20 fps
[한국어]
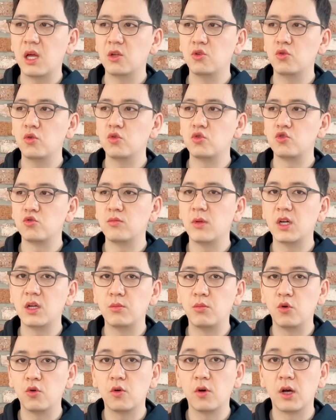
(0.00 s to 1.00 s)
나도
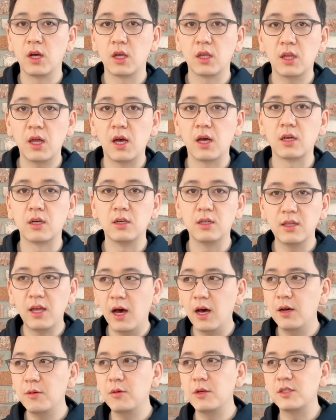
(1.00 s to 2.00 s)
주말에 보러 가겠다. 그
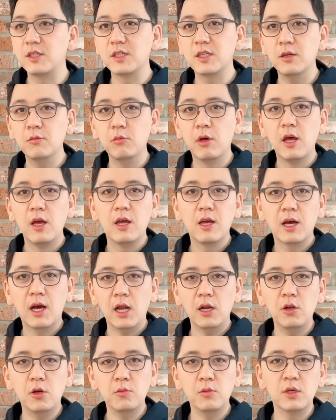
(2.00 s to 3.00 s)
다음에 지금
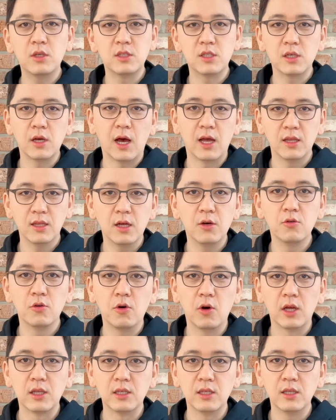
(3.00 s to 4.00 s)
칼럼이 지금 안 나온
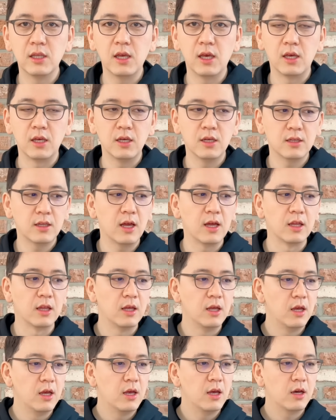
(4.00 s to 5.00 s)
것 같은데 일단
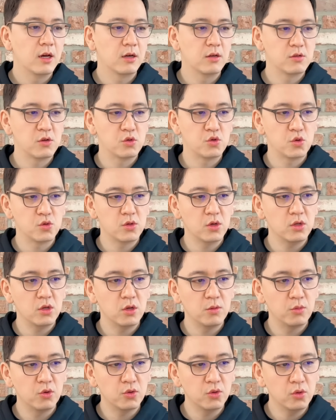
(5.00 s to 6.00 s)
그래서
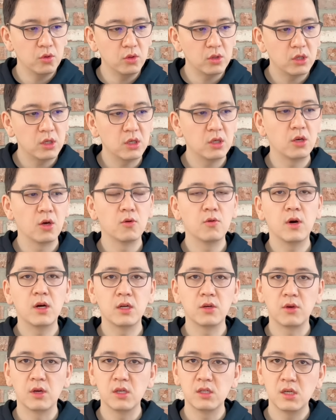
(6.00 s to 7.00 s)
조선일보도 이
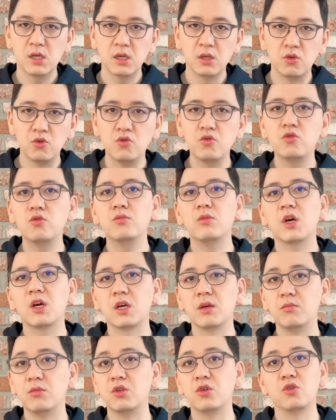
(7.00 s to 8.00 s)
영화를 굉장히
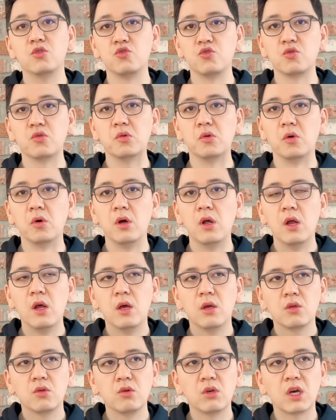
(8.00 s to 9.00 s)
유의미하게 밀어주고
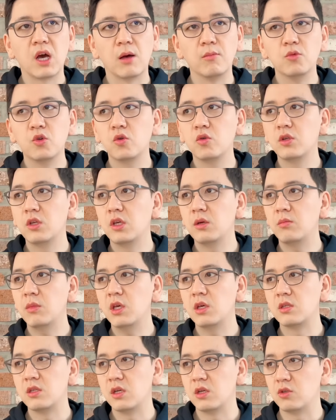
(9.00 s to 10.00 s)
또 이
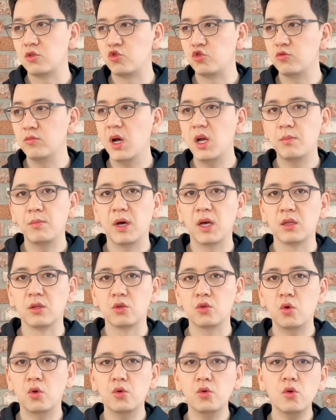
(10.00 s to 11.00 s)
감독님이 이제
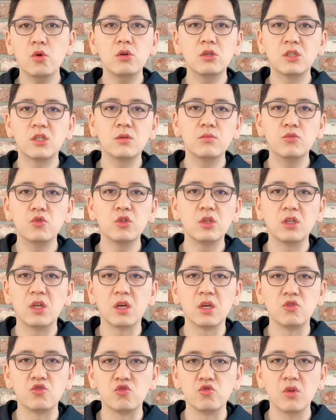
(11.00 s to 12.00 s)
주말판 토요일 신문이
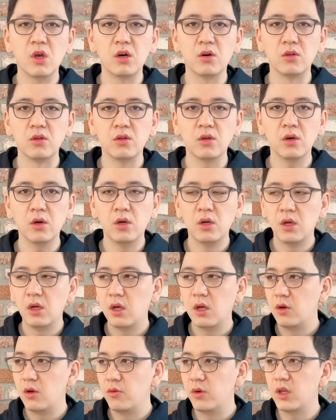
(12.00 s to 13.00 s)
되게 중요하거든요.
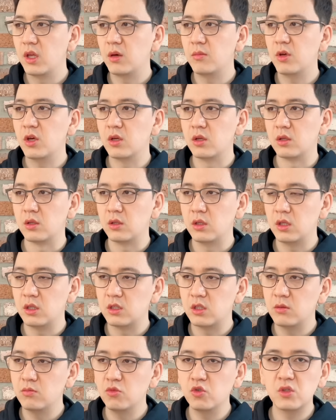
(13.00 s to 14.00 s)
왜냐면 하이
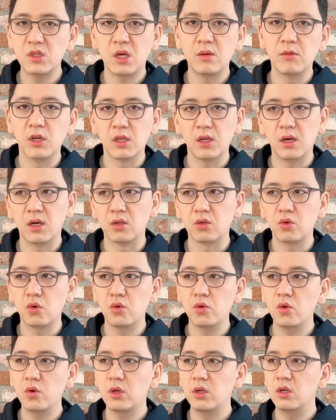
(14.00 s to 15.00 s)
신문사마다
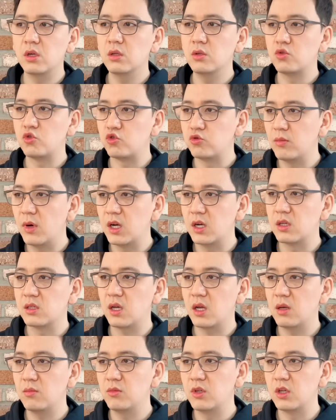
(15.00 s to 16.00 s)
토요일은 주말에
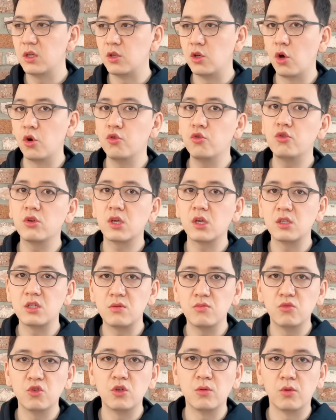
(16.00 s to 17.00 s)
사람들이 여유있게
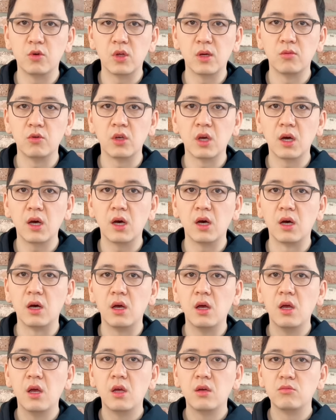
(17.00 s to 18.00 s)
신문을 보다 보니까
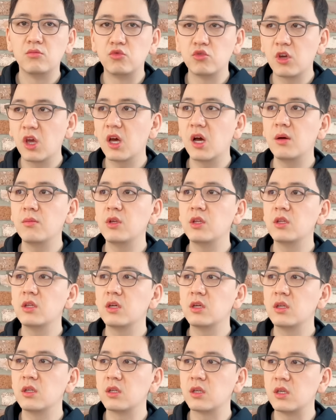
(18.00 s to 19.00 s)
무게감
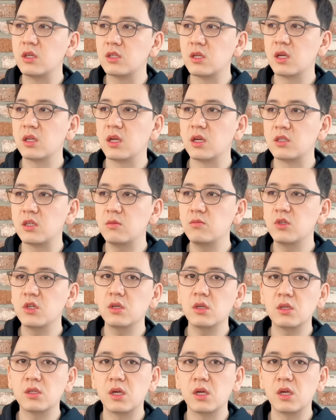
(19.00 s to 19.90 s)
있는 기사나 심층